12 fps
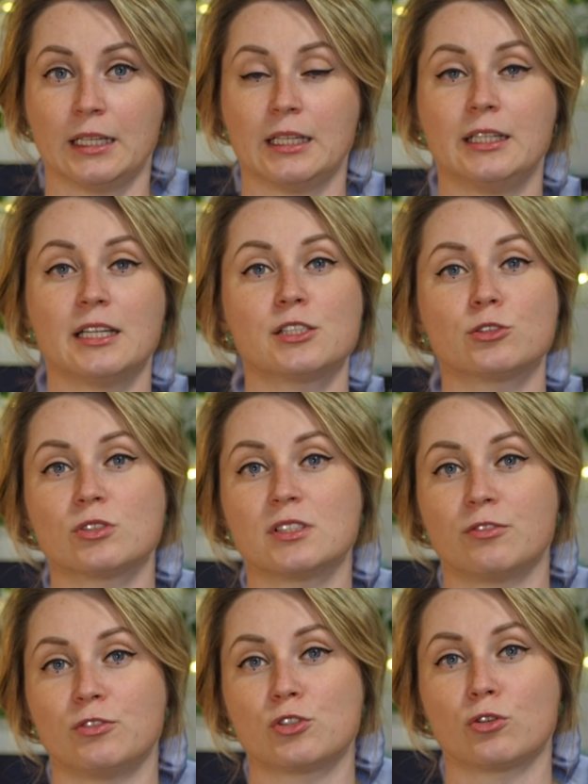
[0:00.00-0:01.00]
I nie jest to
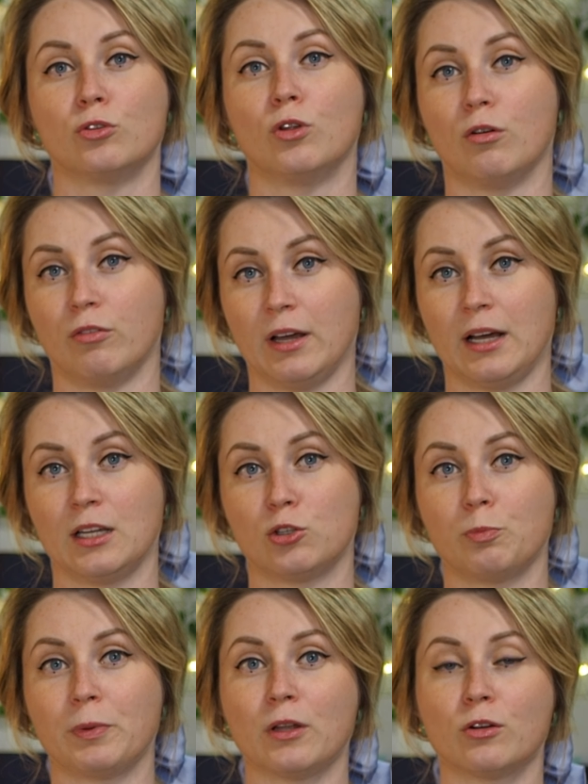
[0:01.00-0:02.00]
zjawisko nowe, ale
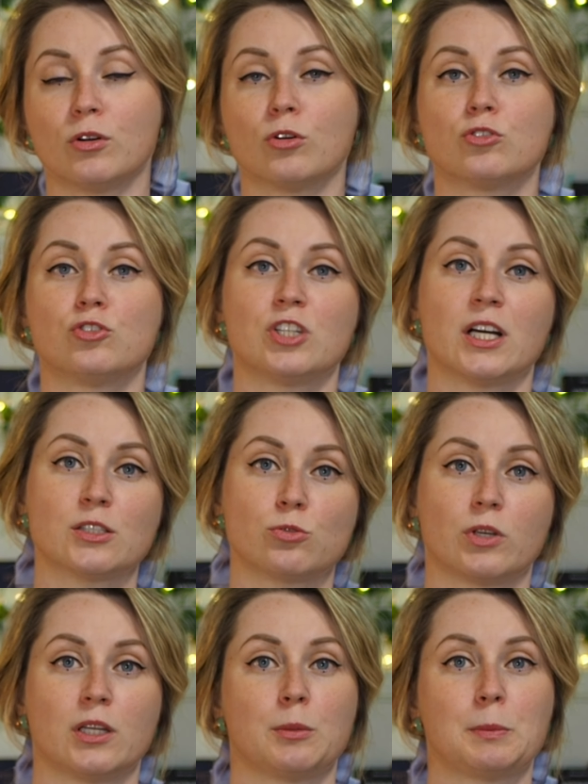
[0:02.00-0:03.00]
dopiero od
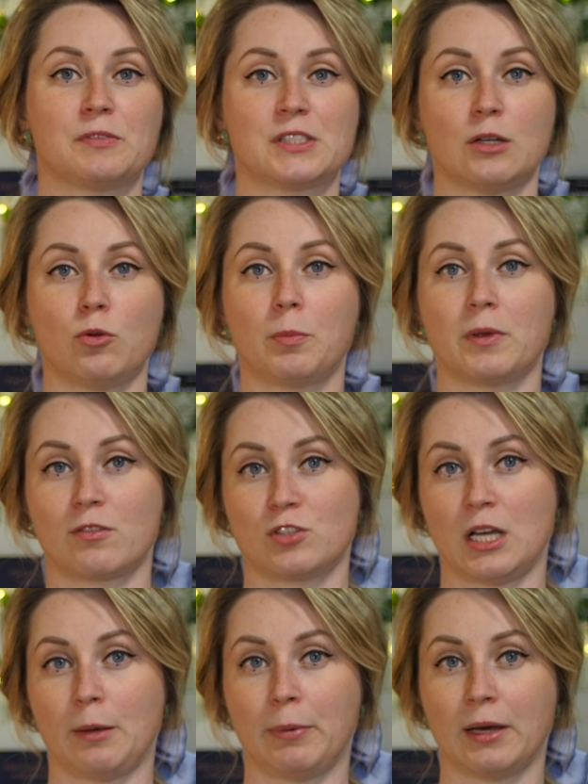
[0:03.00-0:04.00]
czasu, kiedy powstały
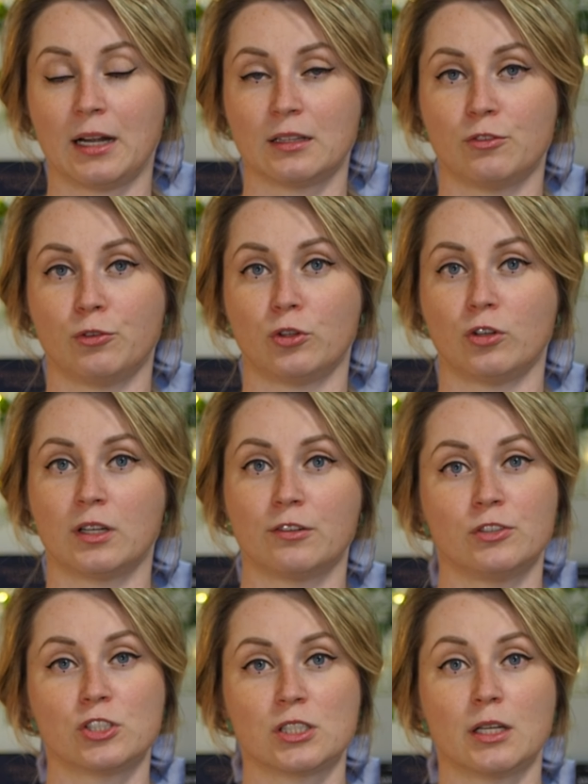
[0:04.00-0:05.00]
pierwsze aparaty
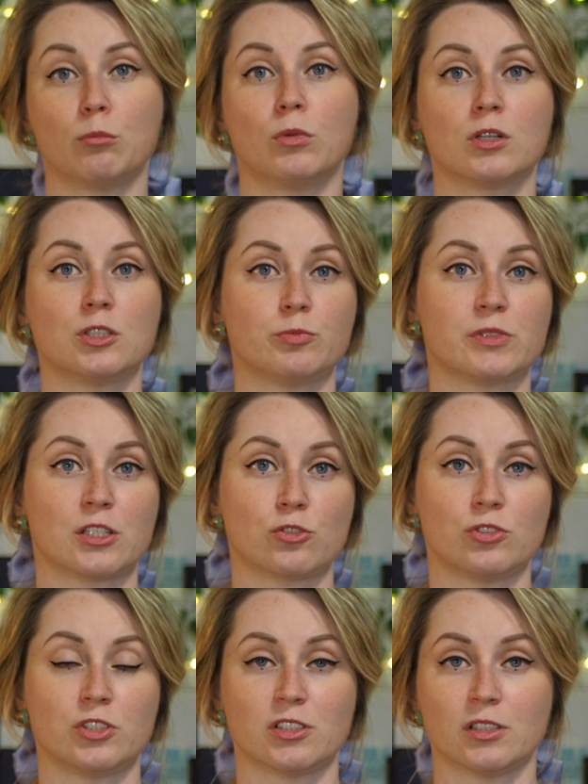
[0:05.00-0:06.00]
fotograficzne, mogliśmy
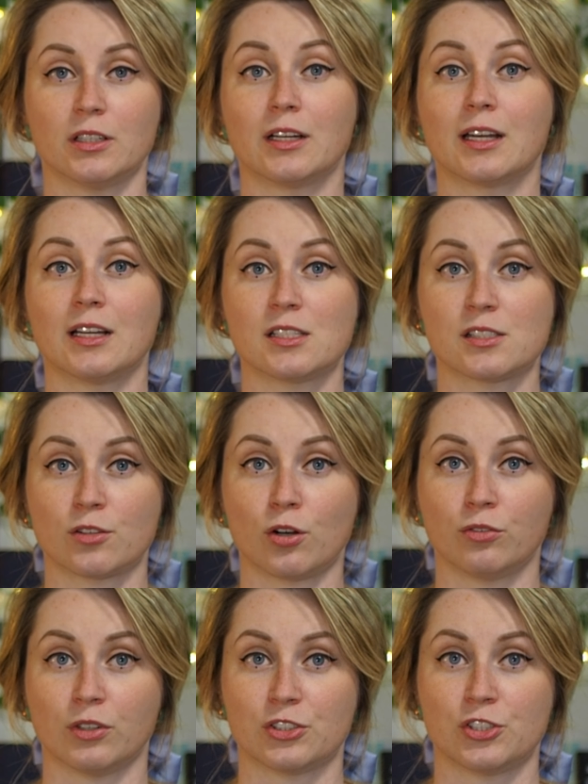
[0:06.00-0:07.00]
zacząć je
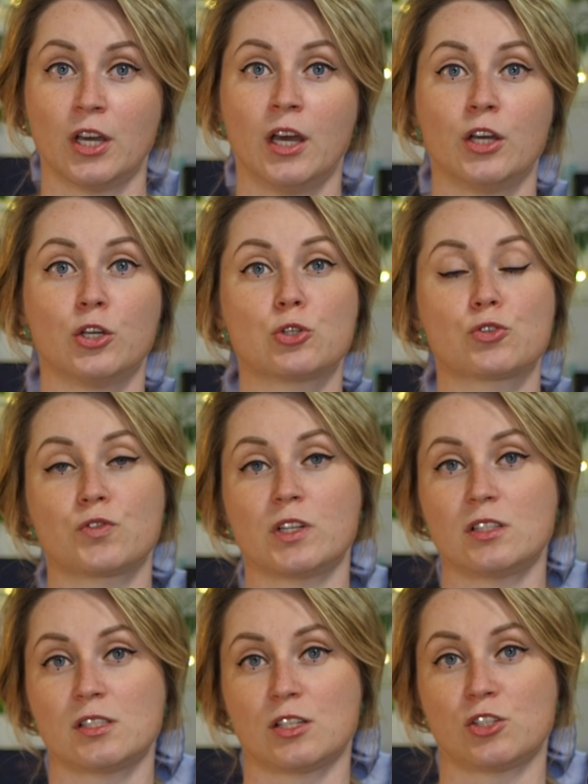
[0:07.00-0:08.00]
rejestrować. I już
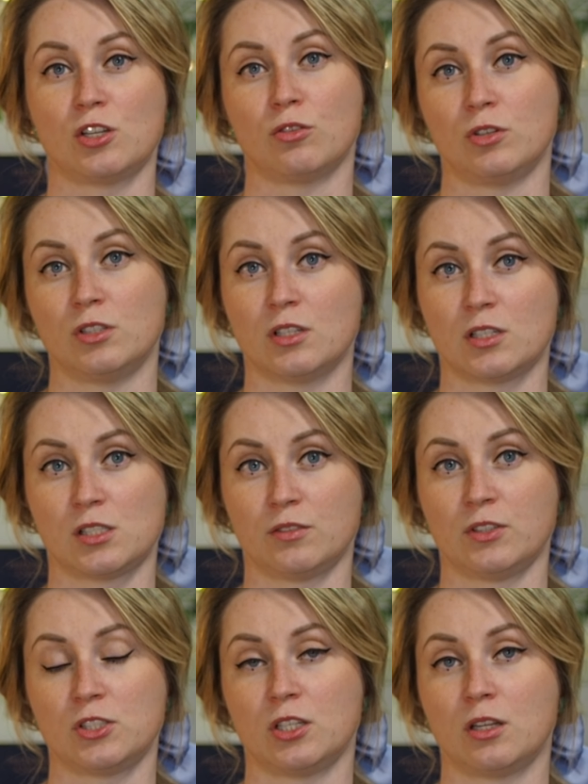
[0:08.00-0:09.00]
wtedy zaczęto
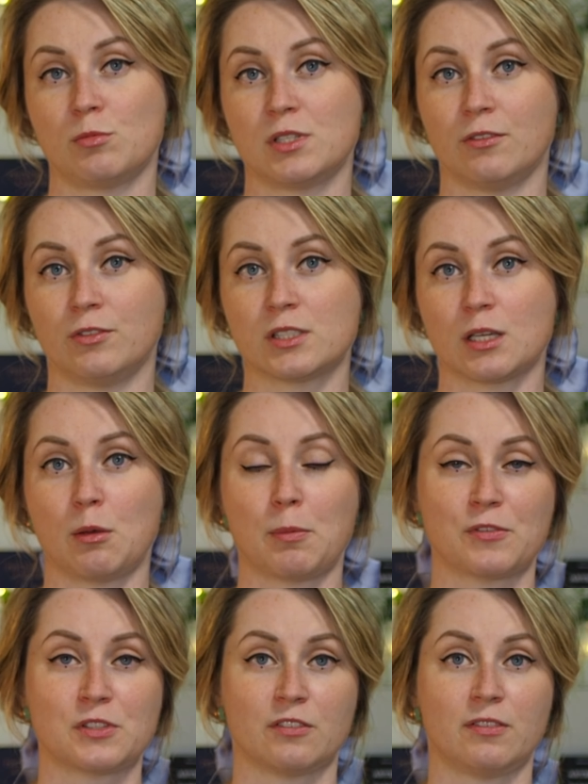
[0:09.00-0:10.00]
interesować się tym zjawiskiem i
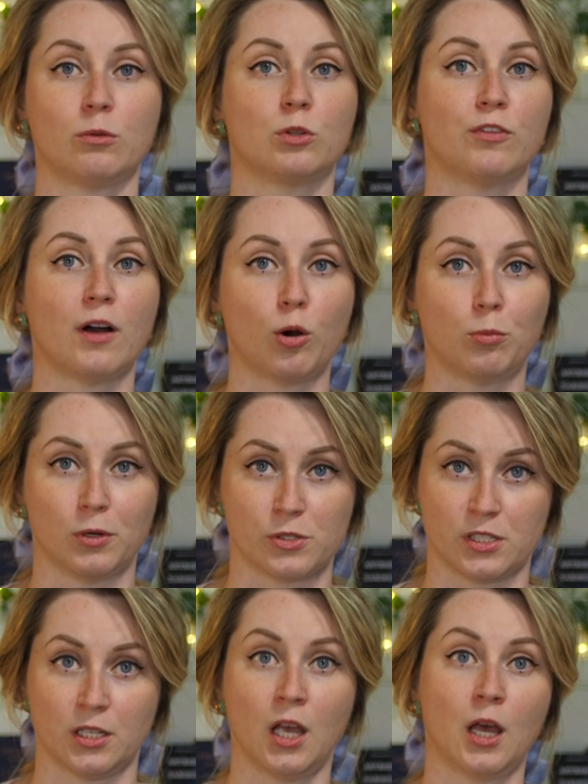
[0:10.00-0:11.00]
powstawały dwa
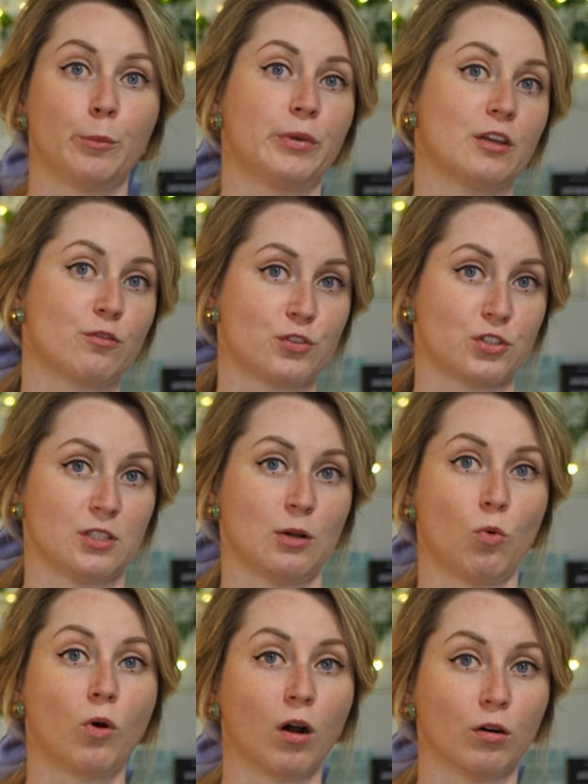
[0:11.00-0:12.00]
obozy. Pierwszy
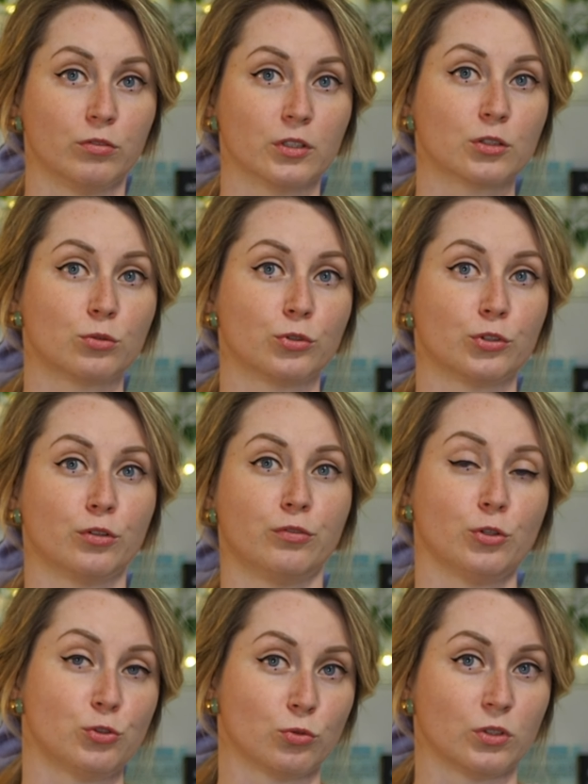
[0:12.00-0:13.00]
naukowy, który
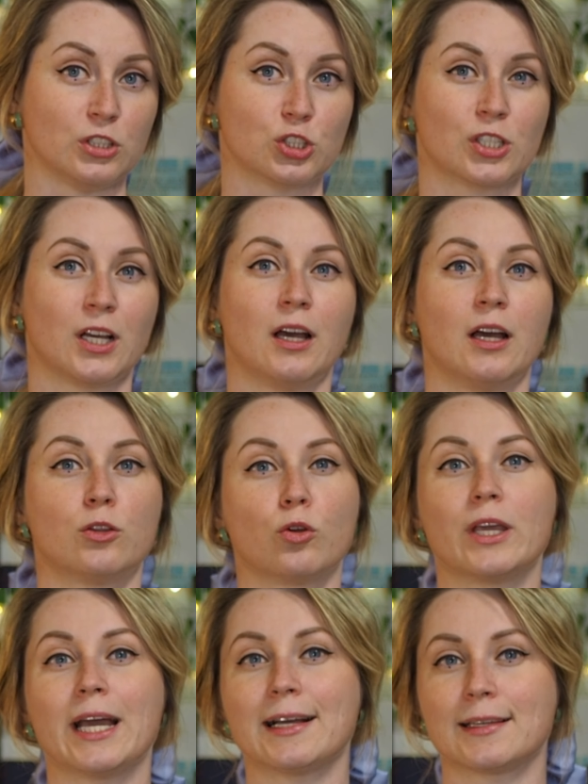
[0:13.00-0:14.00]
dowodził, iż to
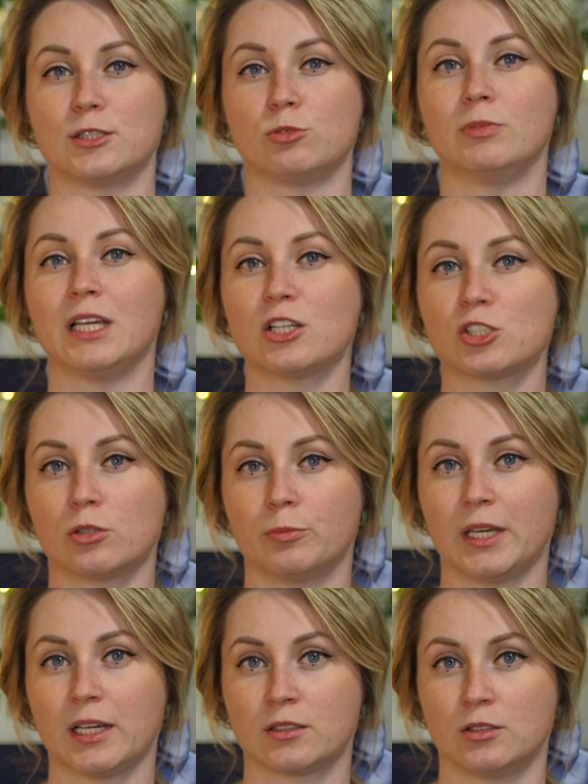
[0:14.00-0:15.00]
jakieś mniejsze
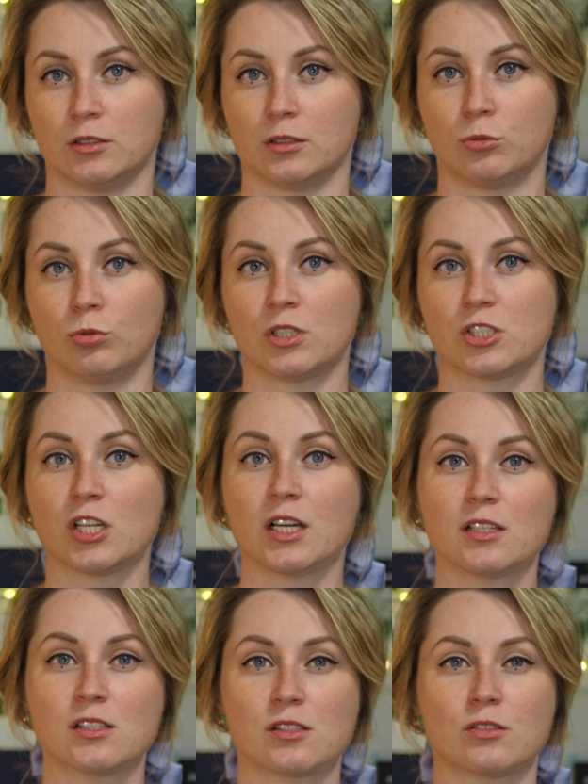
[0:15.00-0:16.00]
obiekty, które
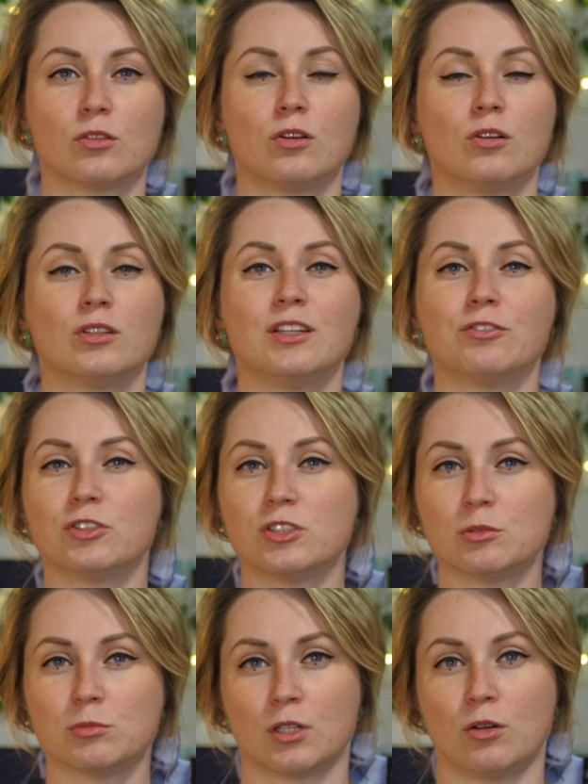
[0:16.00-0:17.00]
często nie
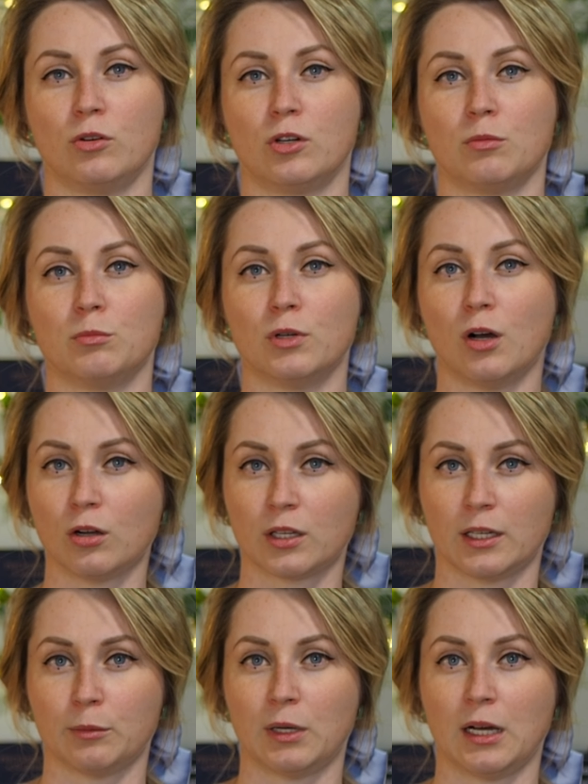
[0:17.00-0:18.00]
widzimy gołym
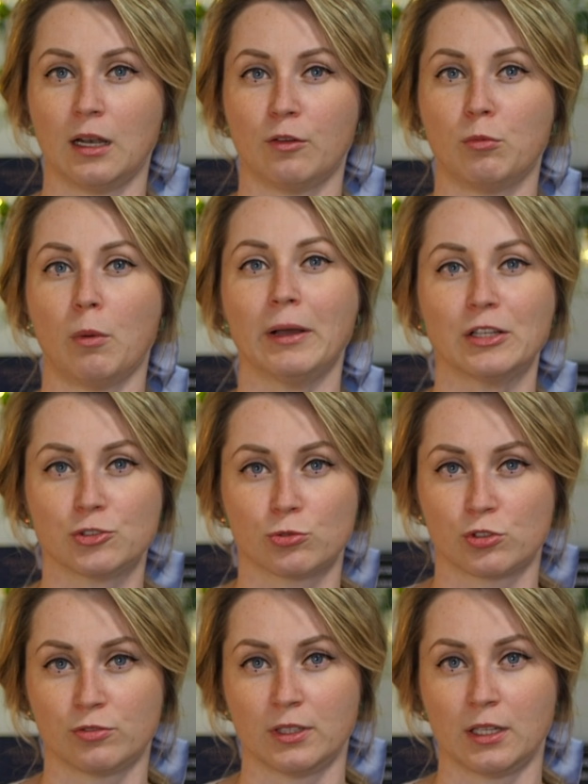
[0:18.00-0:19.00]
okiem, ale w momencie
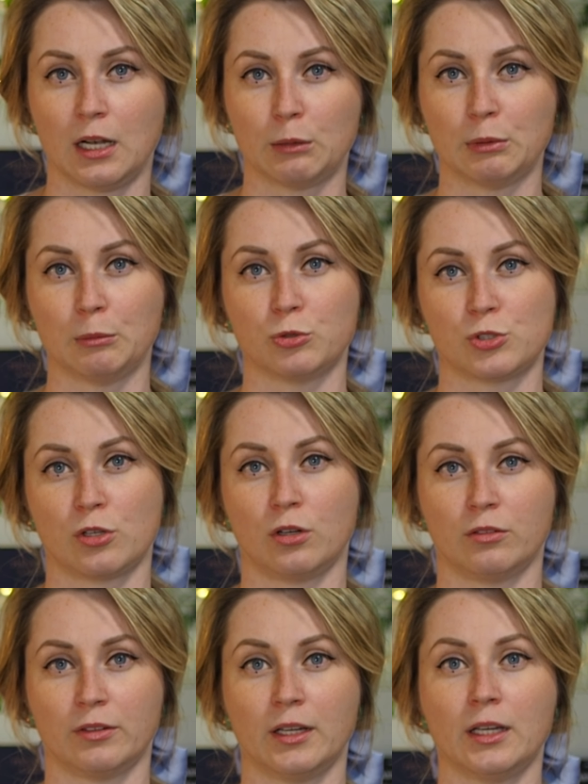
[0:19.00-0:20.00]
używania lampy
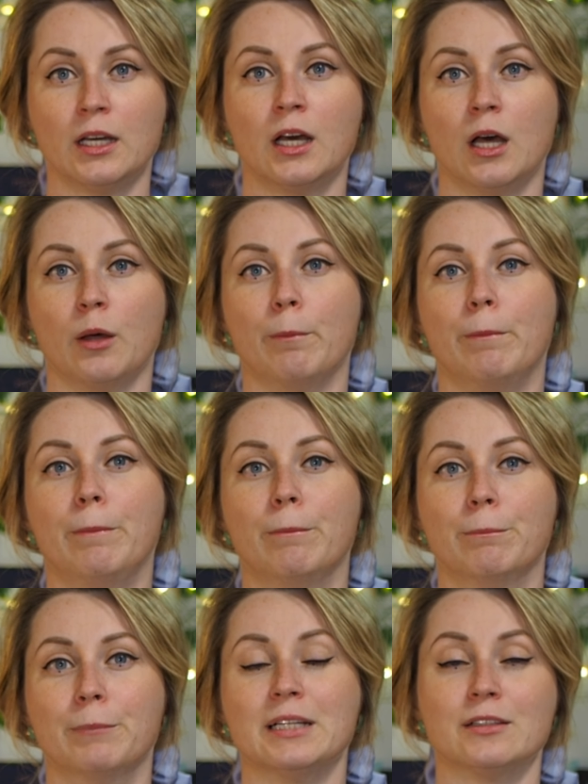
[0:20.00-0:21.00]
boskowej,
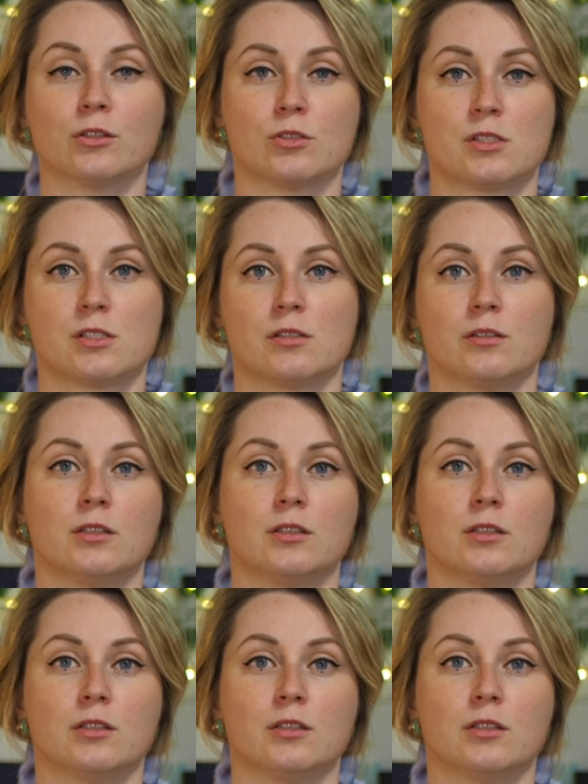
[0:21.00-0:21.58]
będąc y,